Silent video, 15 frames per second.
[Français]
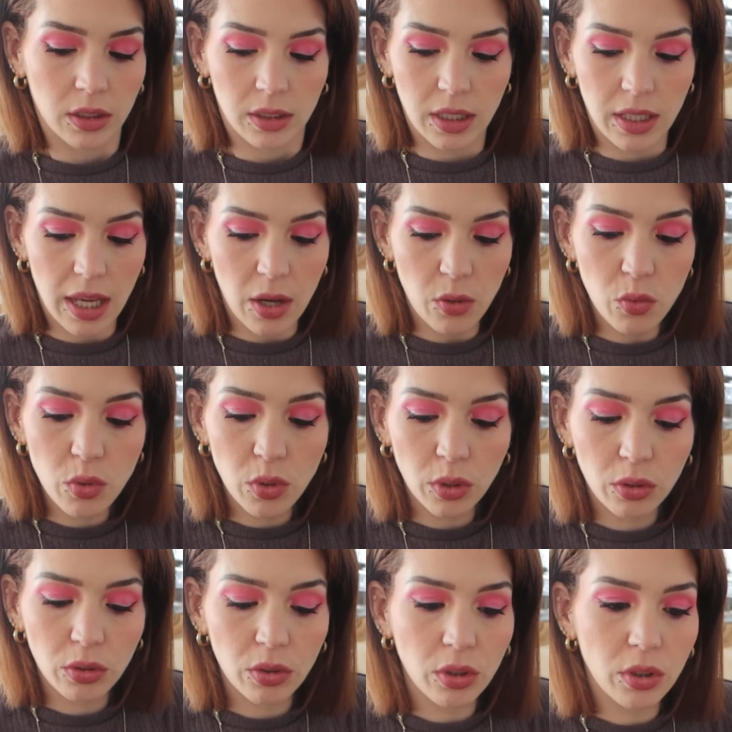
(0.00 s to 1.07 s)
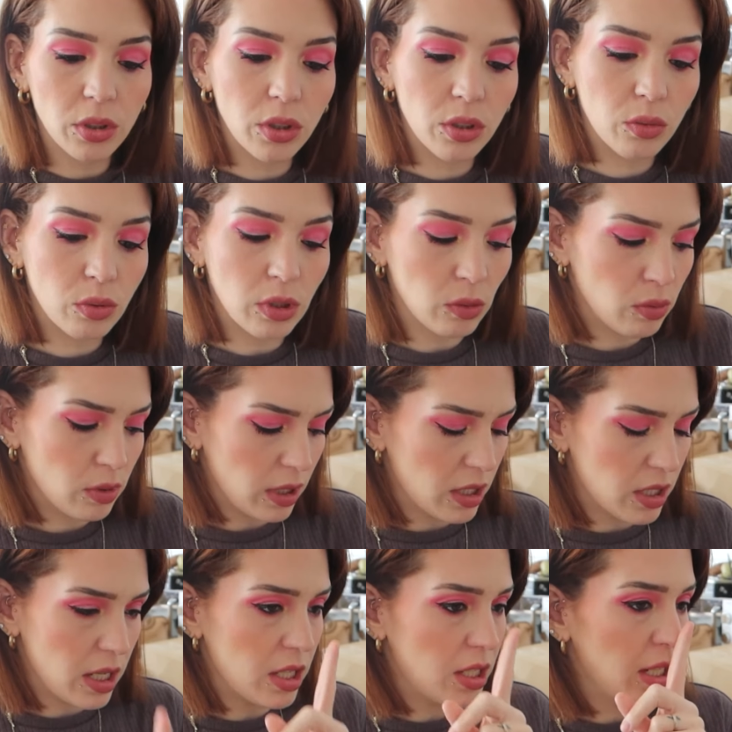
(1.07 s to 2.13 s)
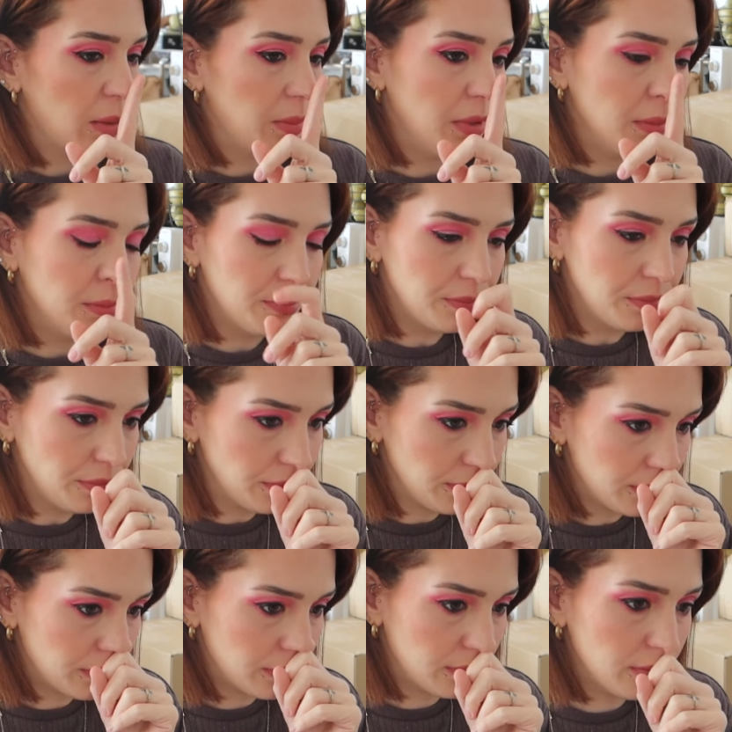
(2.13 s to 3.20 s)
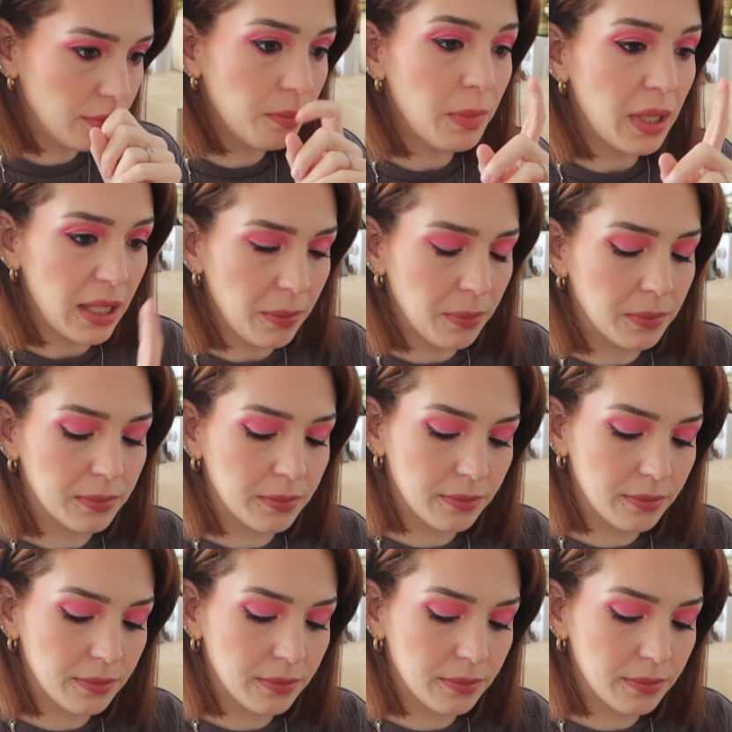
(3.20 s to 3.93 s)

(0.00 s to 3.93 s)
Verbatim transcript: des yaourts, tout ça, tout ça, j'ai la gerbe. Mais